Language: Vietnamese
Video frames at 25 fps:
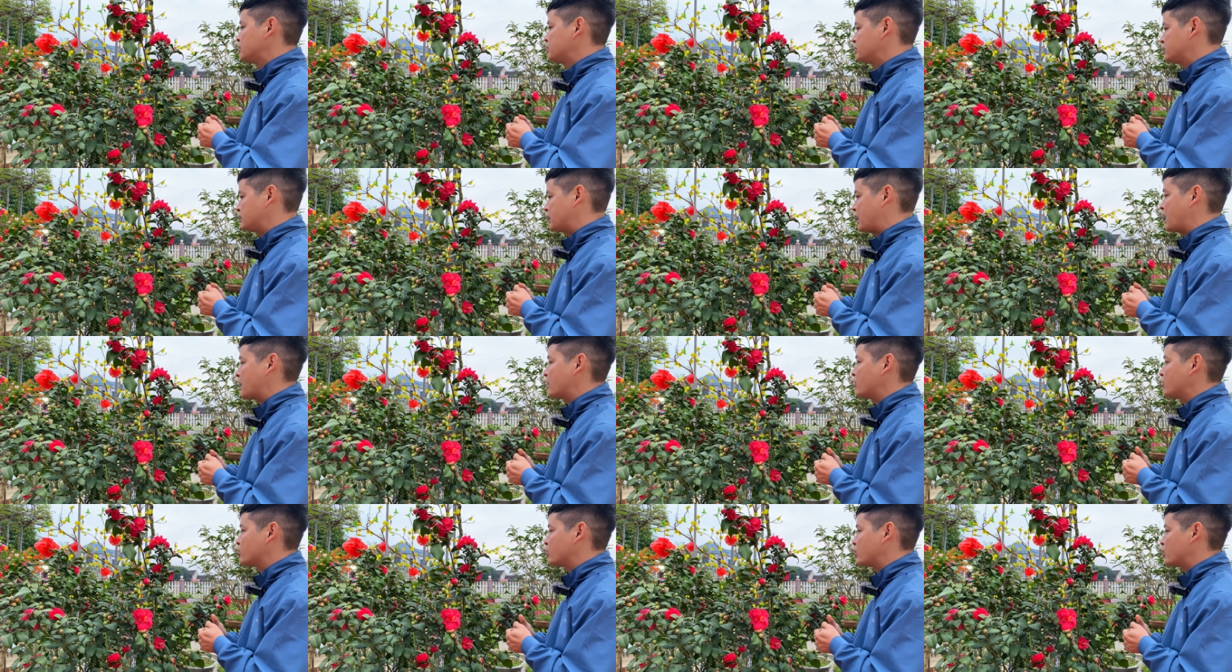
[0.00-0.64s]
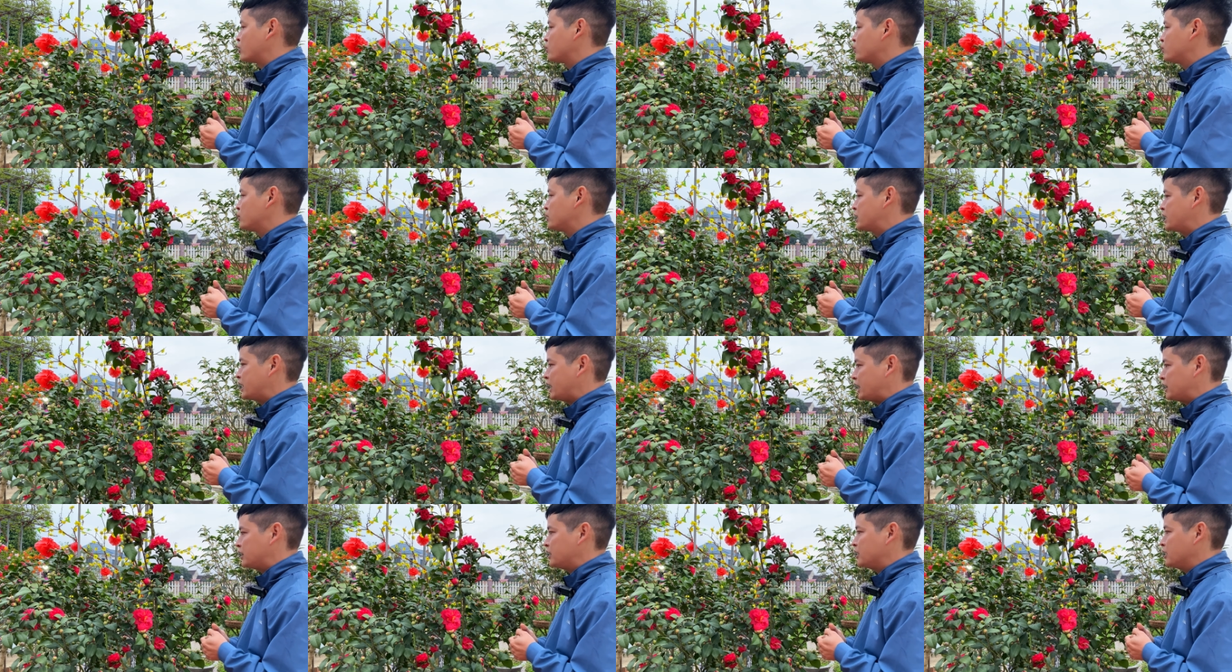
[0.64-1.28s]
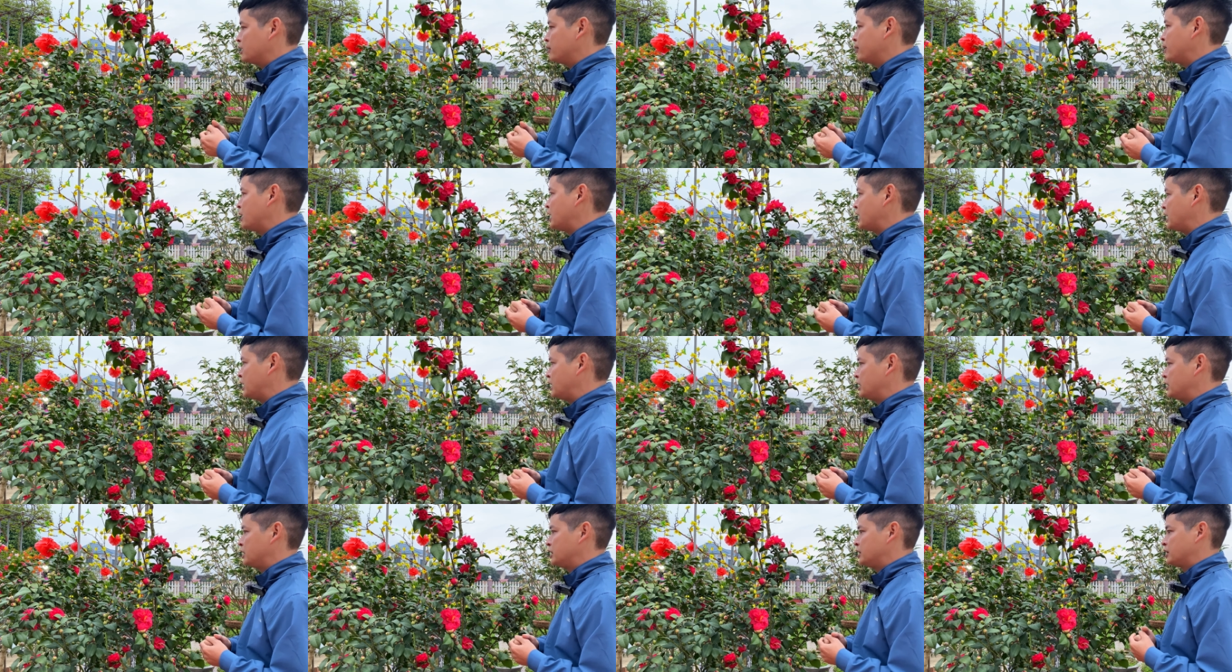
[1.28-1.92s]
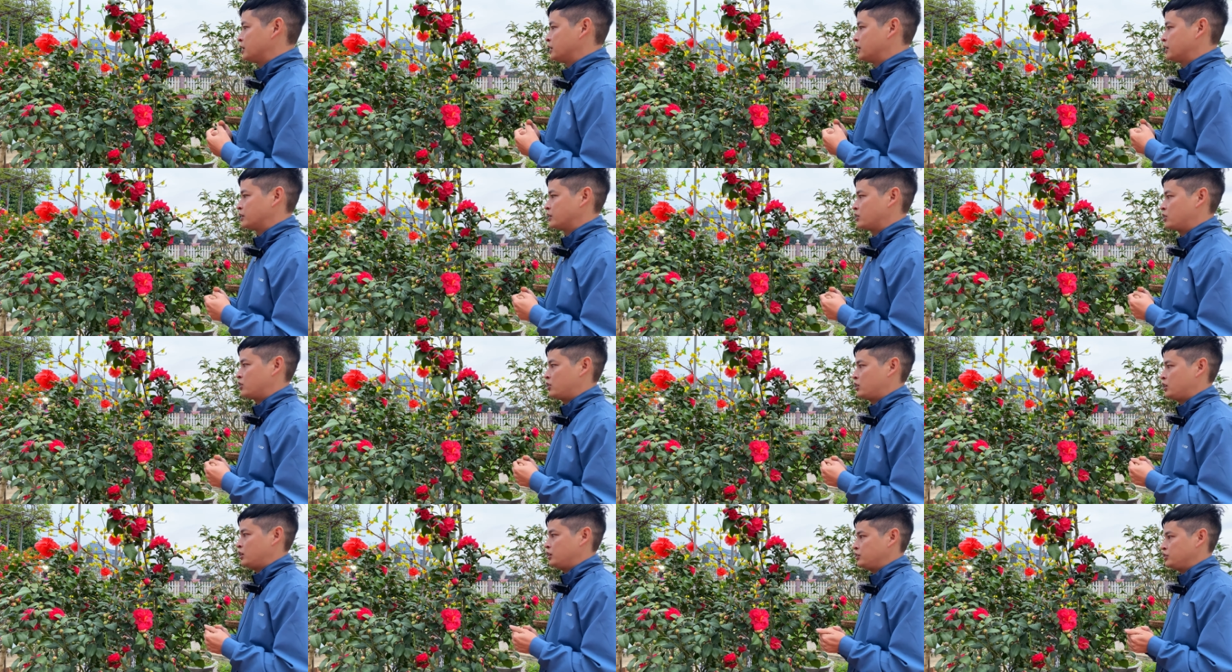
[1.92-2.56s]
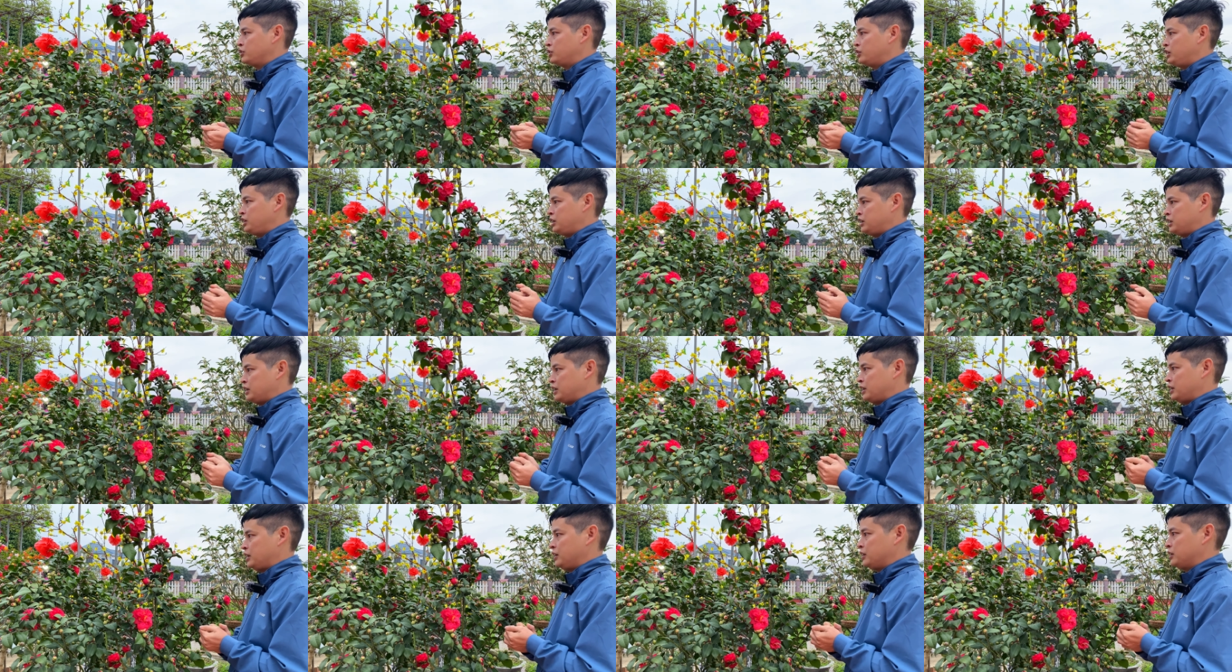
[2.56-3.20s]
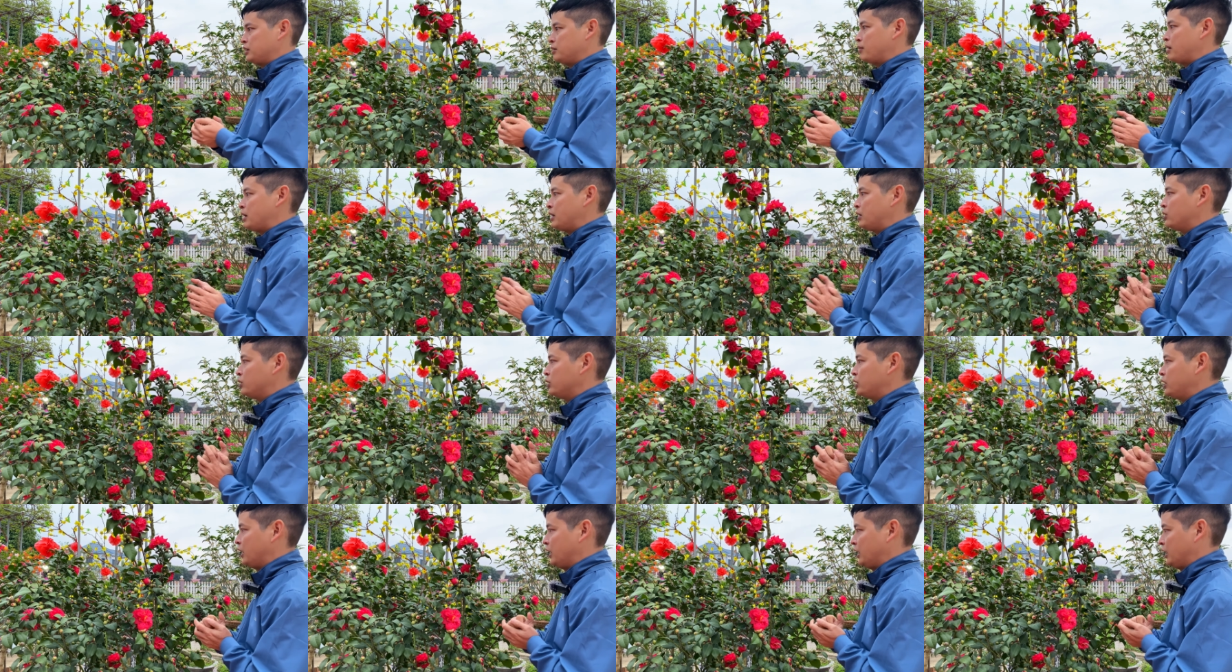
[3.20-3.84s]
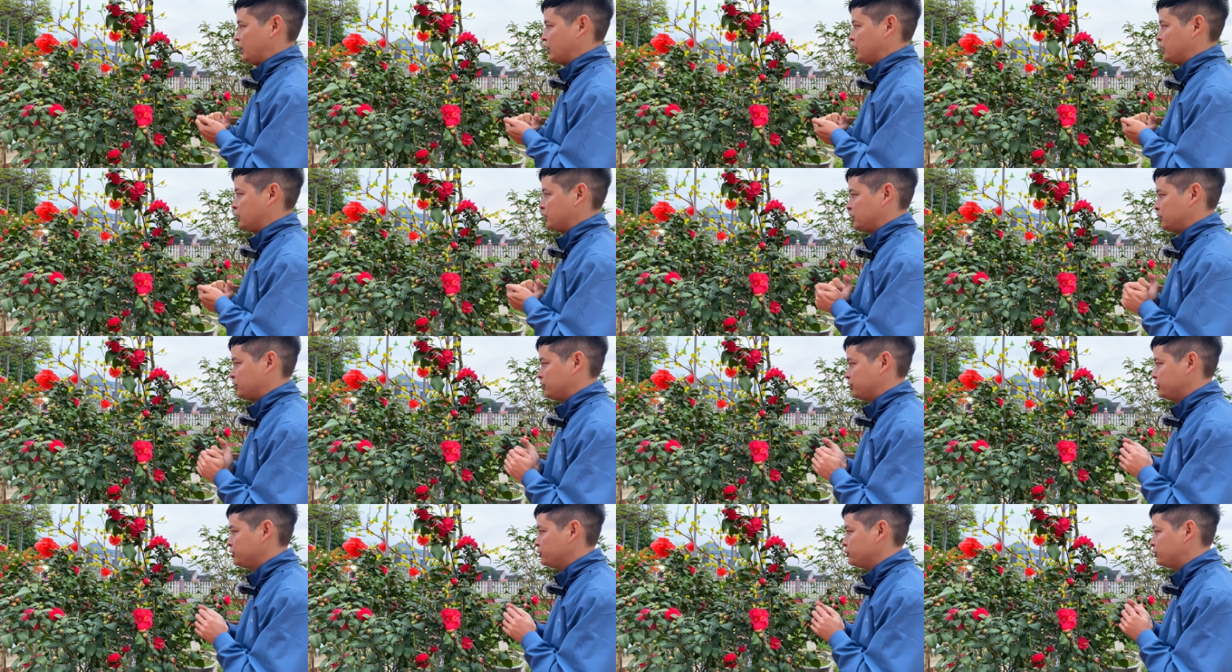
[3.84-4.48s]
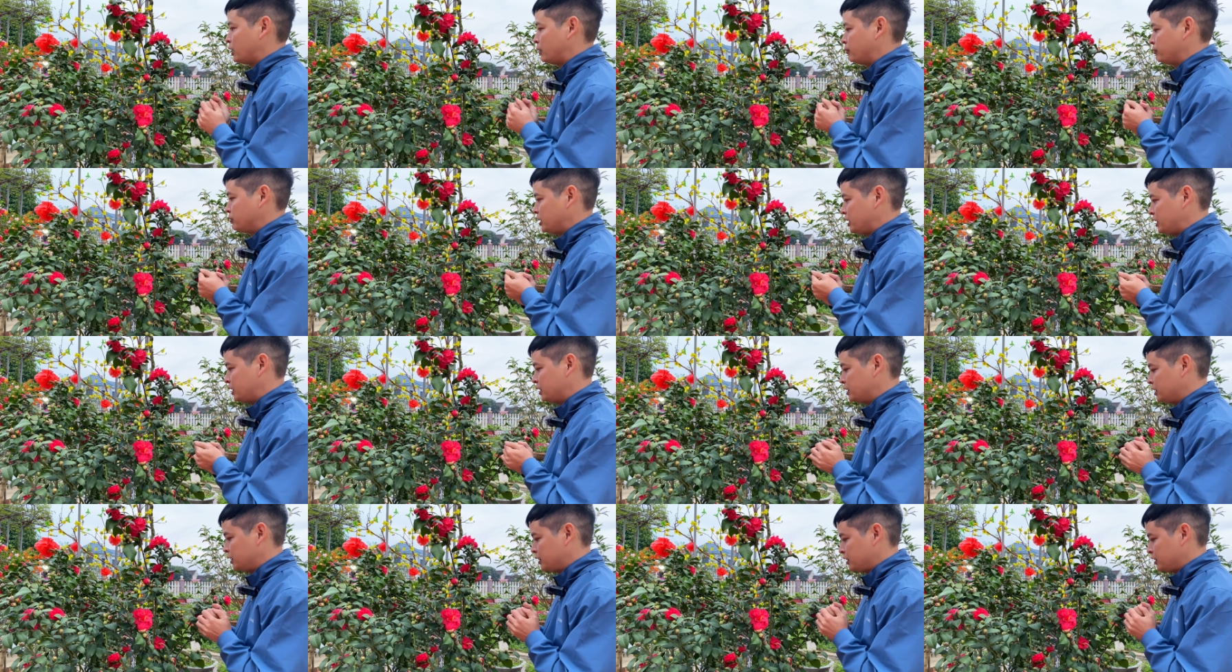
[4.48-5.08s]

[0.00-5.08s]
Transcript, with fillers: giá của nó cũng khét đấy các bạn Đó, cho nên là các bác có thể sưu tầm nhé.